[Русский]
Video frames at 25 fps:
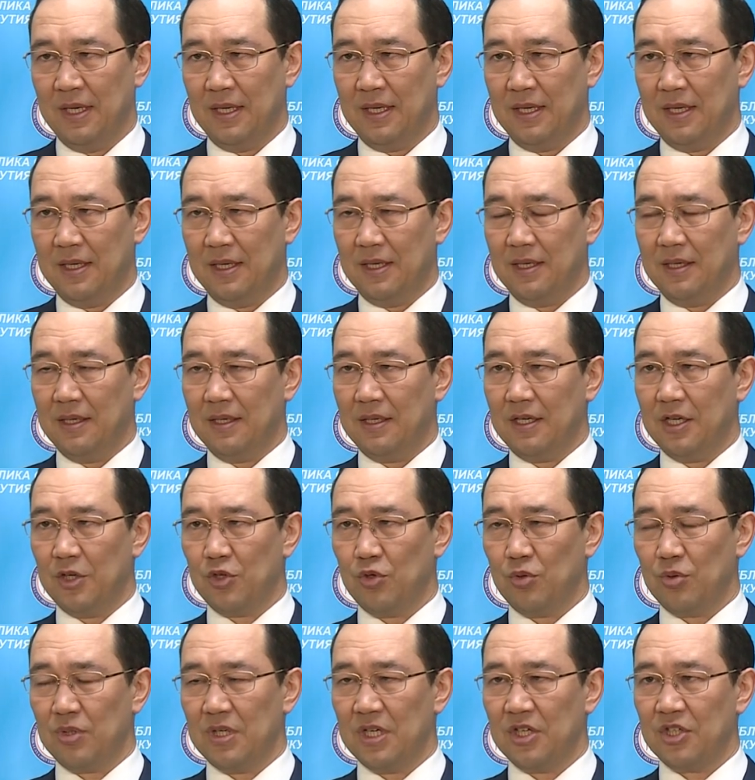Э,
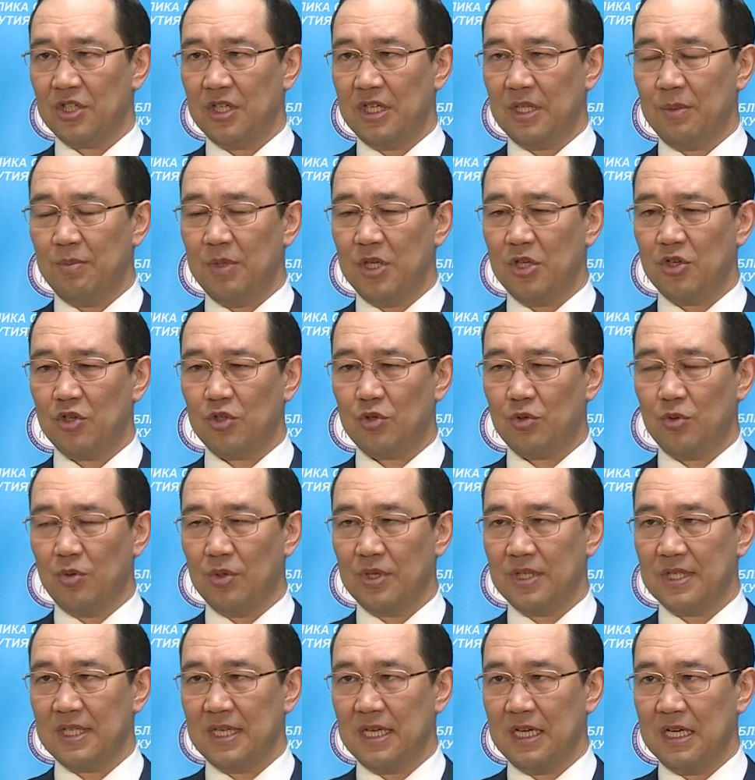хочу также отметить,
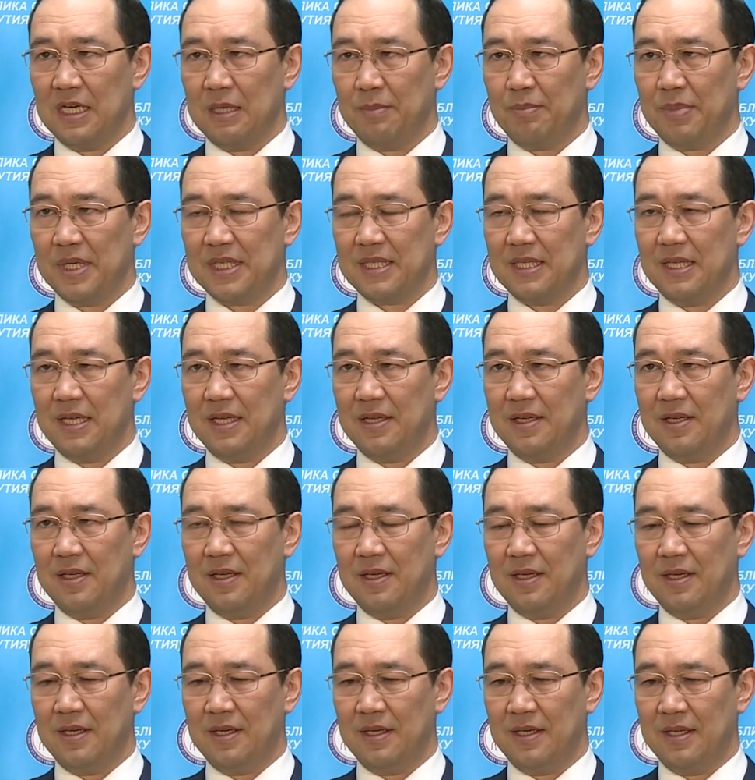что за
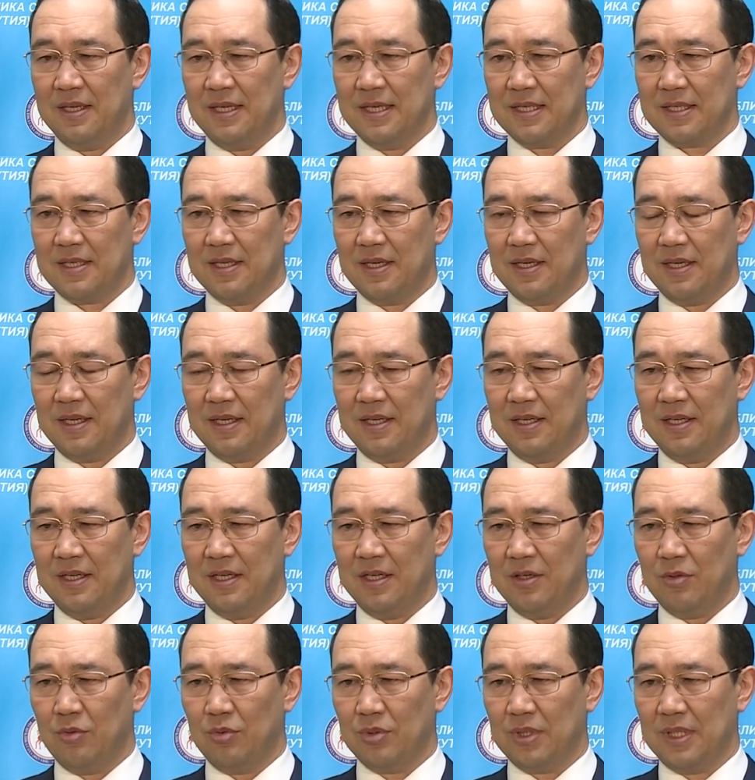последние несколько
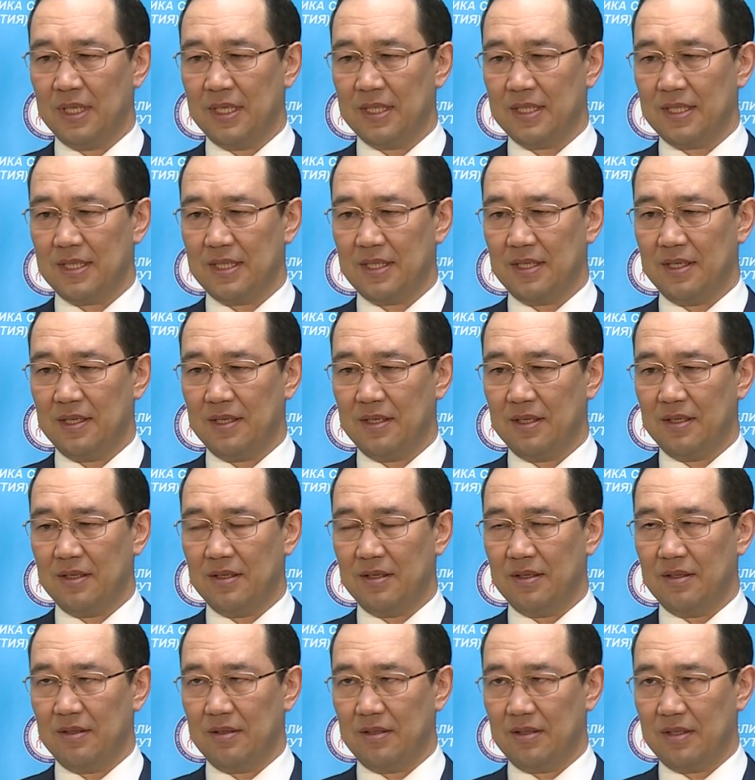дней у нас
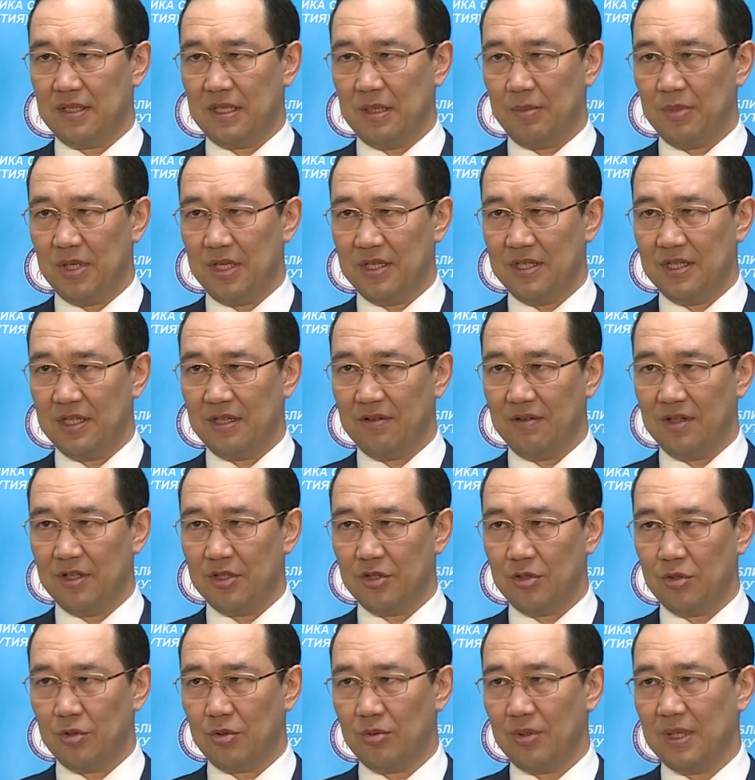э,
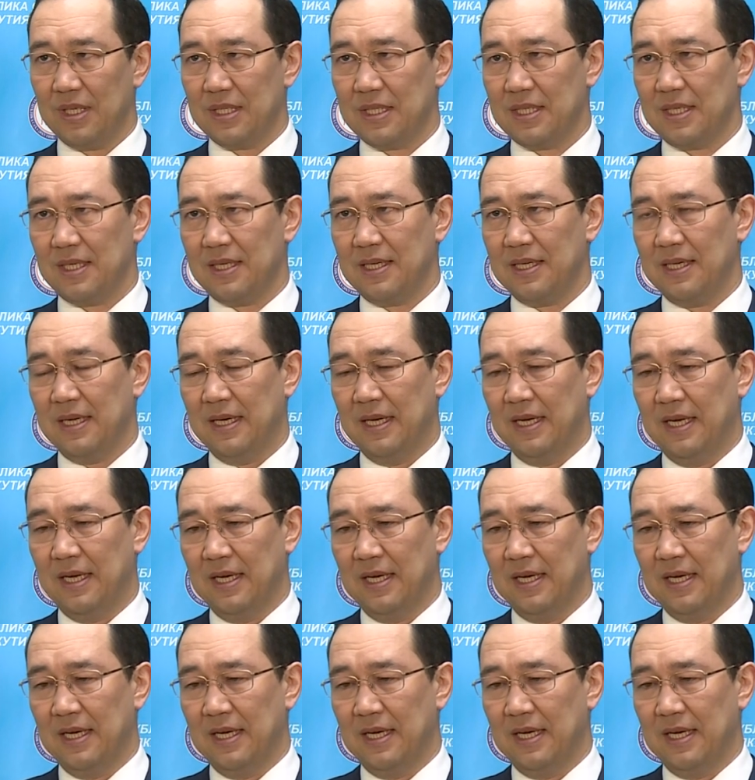стабилизировалась ситуация.